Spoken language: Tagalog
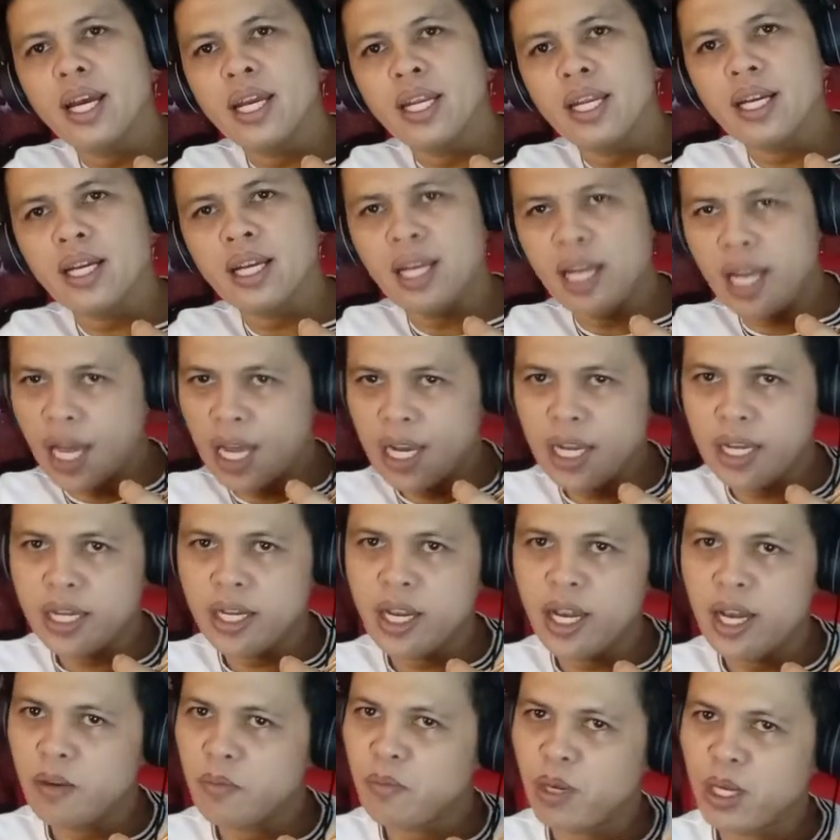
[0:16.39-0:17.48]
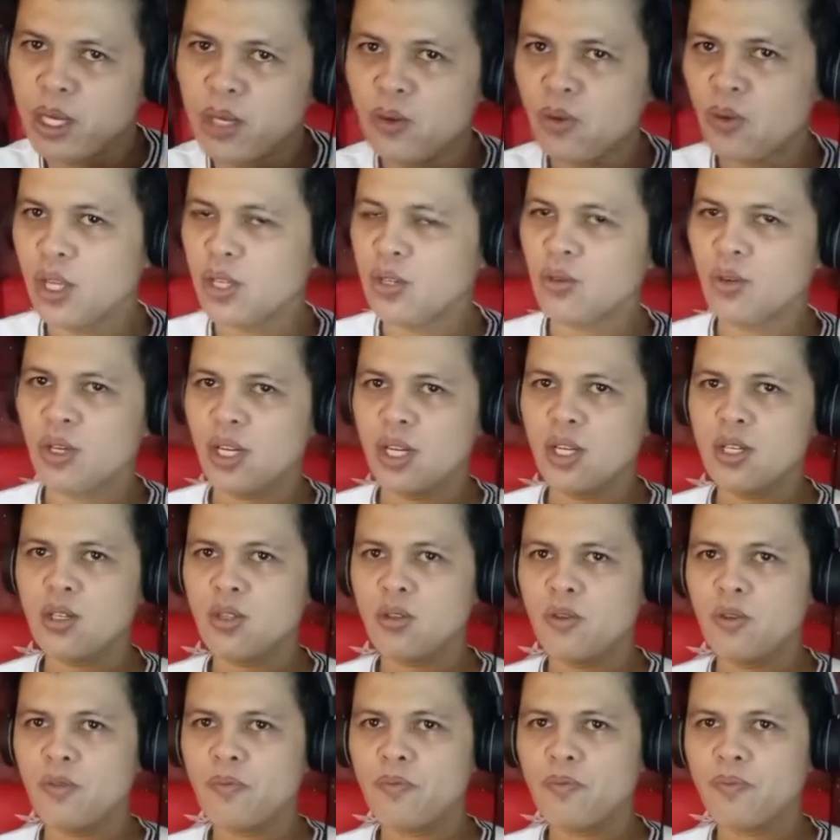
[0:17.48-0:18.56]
ay nakilala niya ang Panginoon sa Kristo.